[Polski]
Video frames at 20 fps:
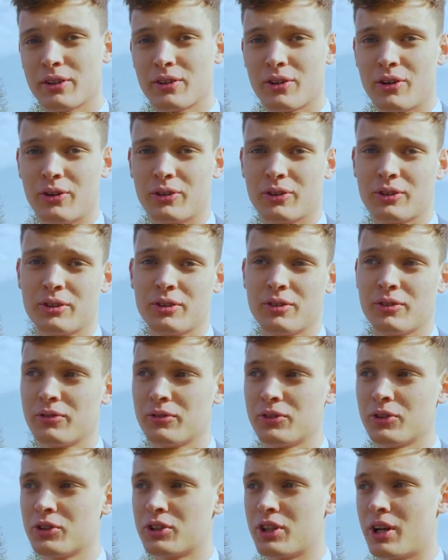krok
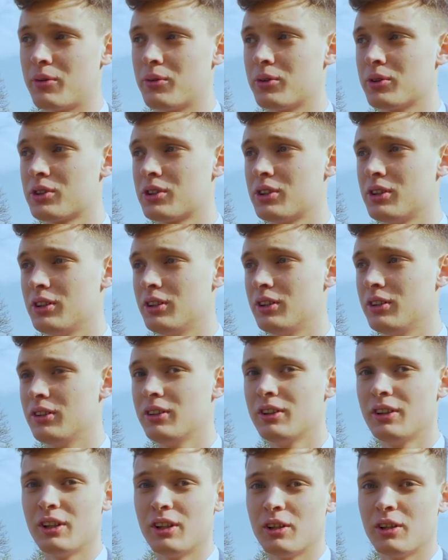w dojrzałość i